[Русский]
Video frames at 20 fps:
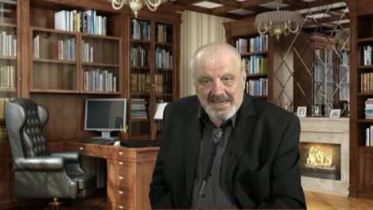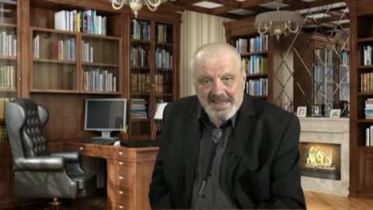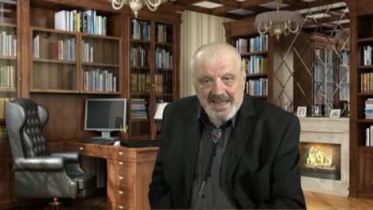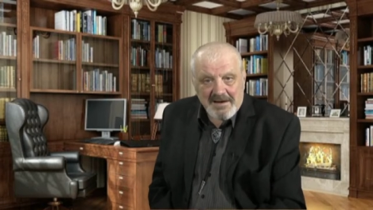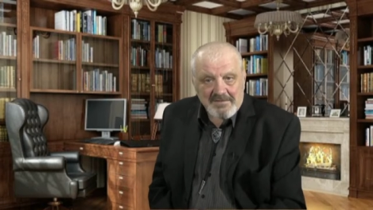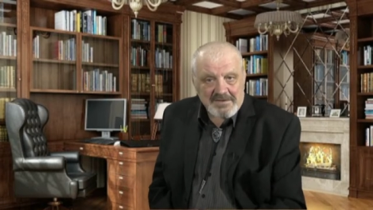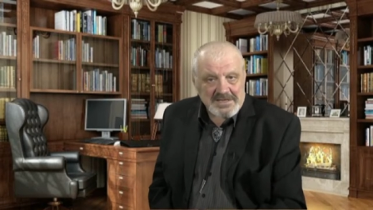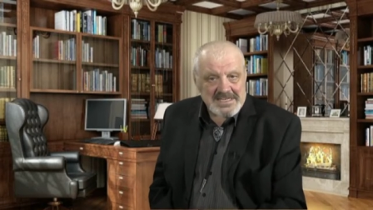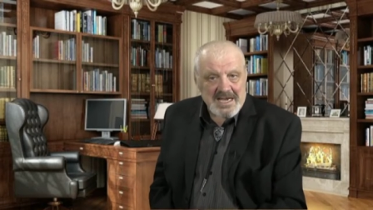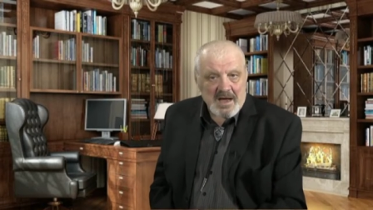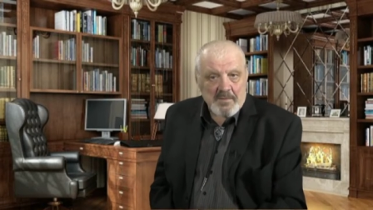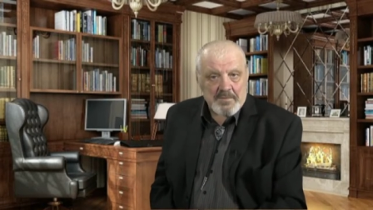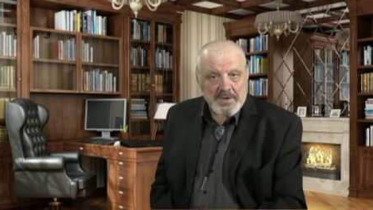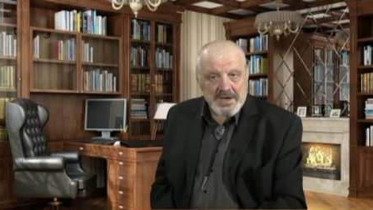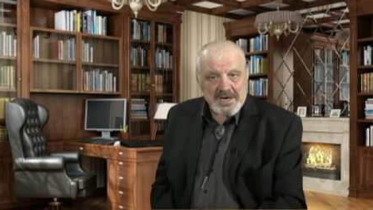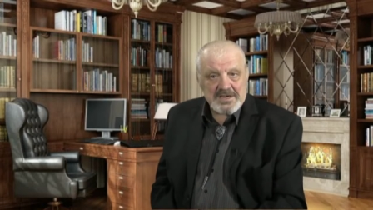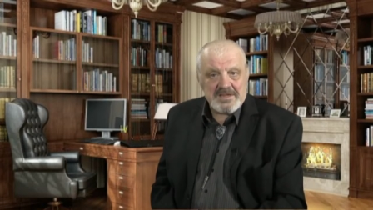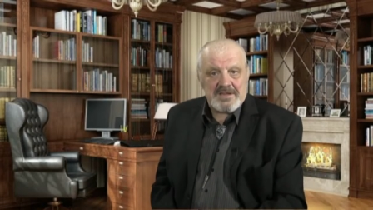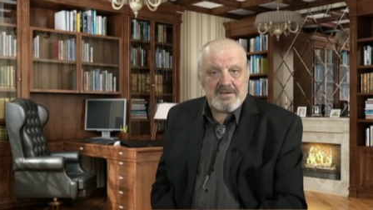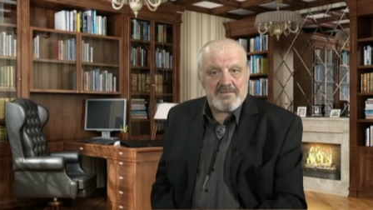когда вы
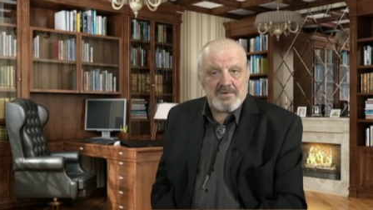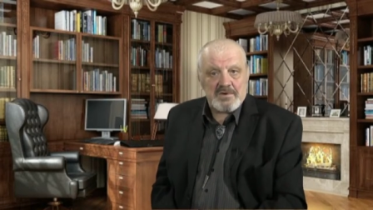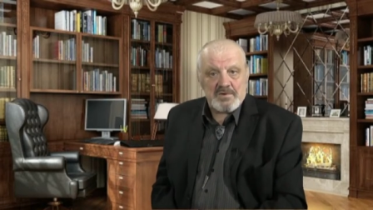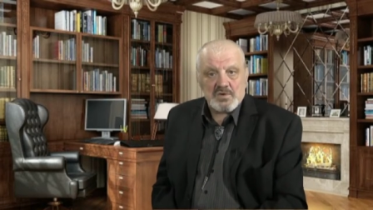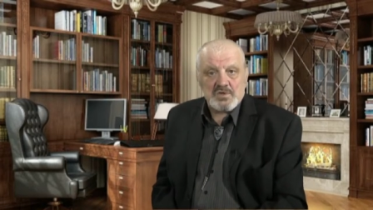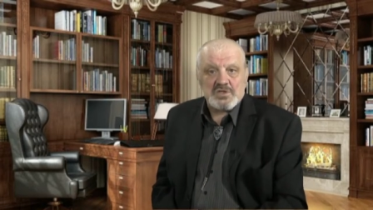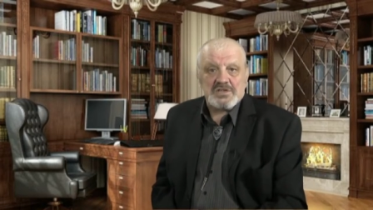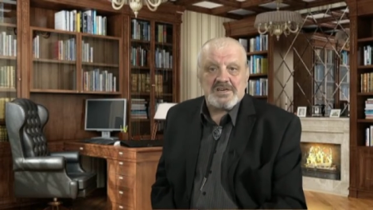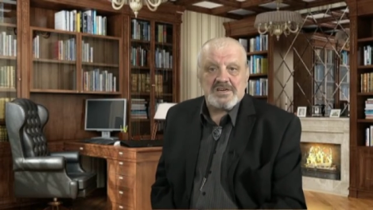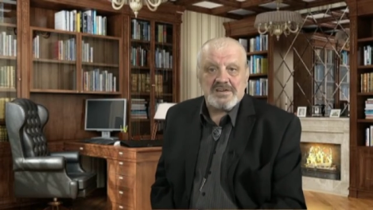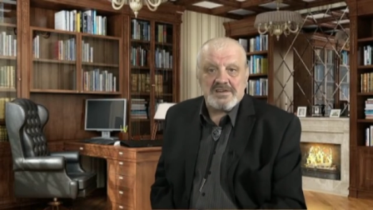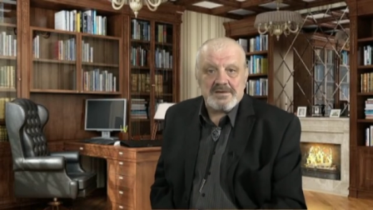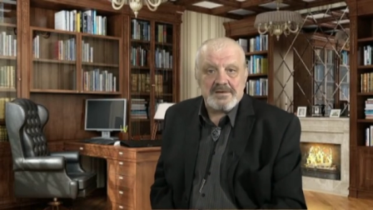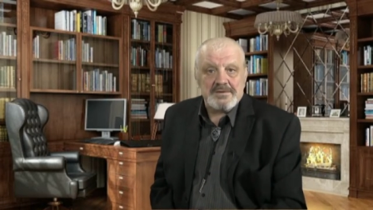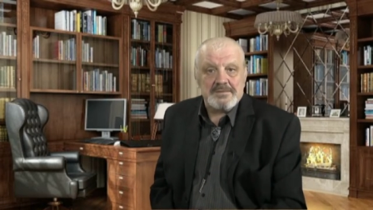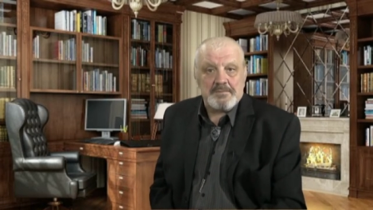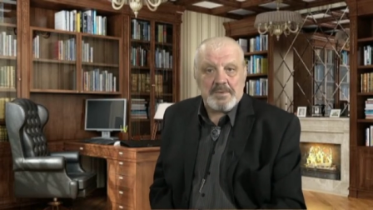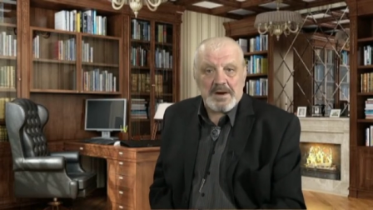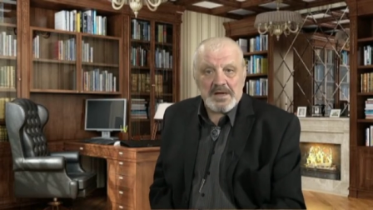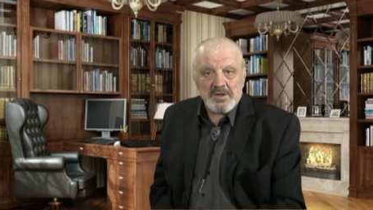запишете, вы
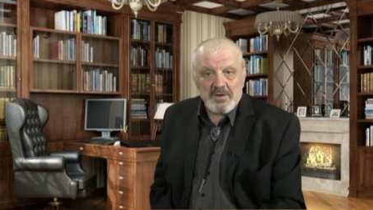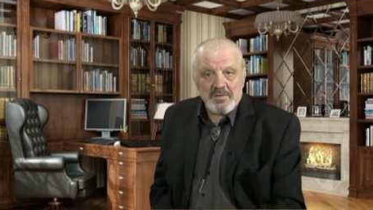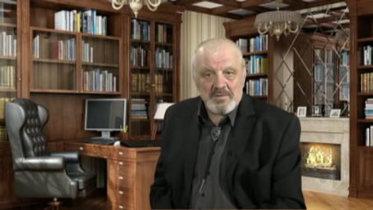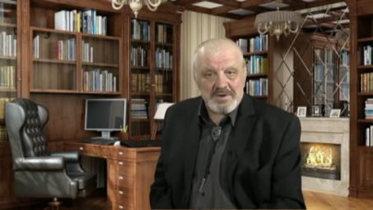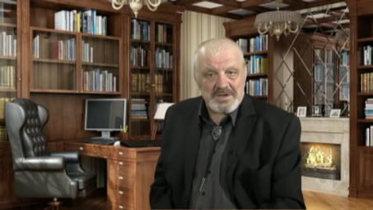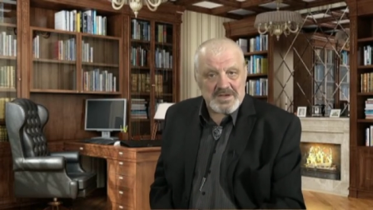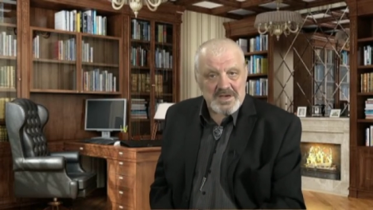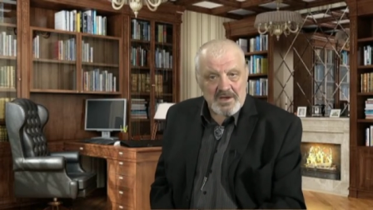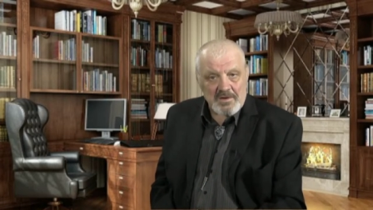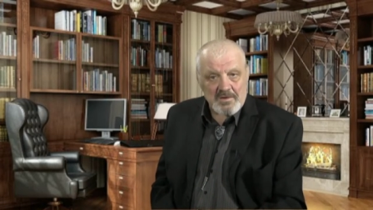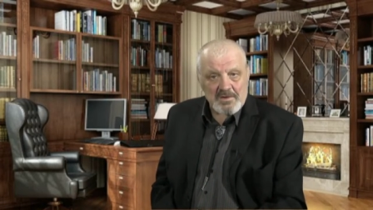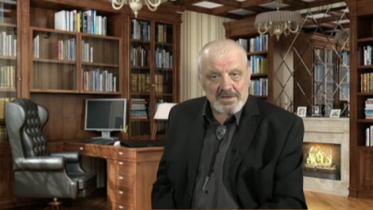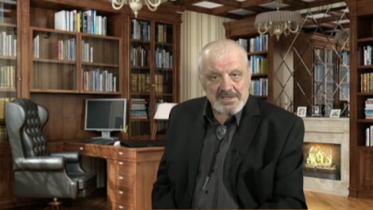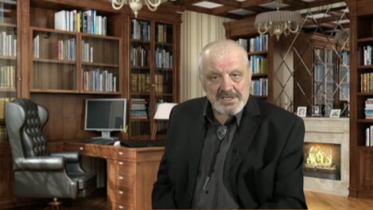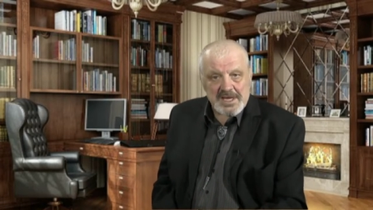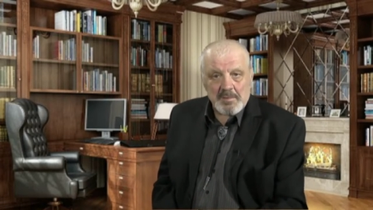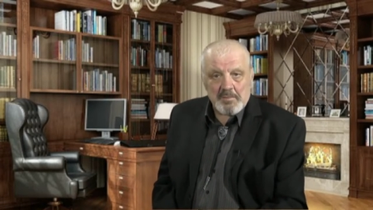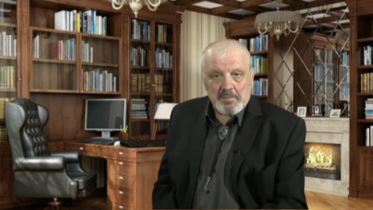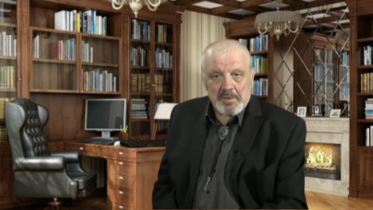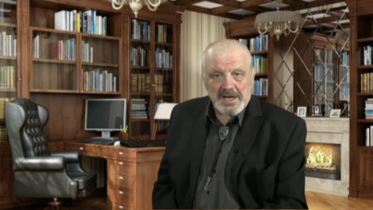уже подумайте
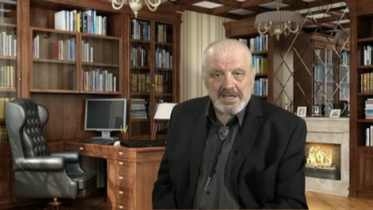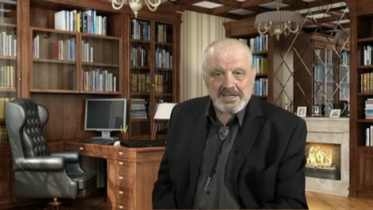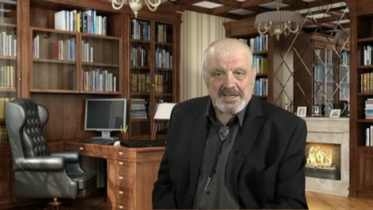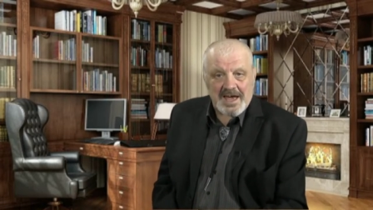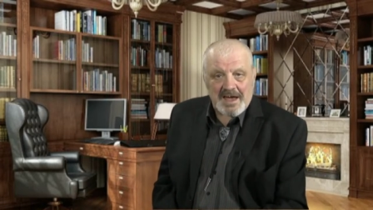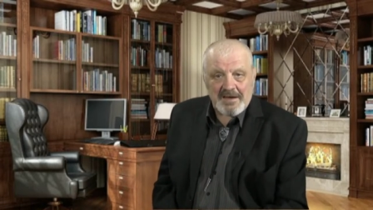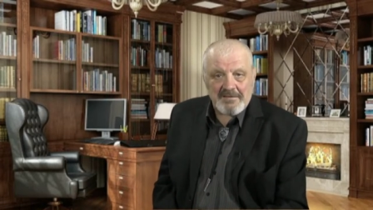елки-палки,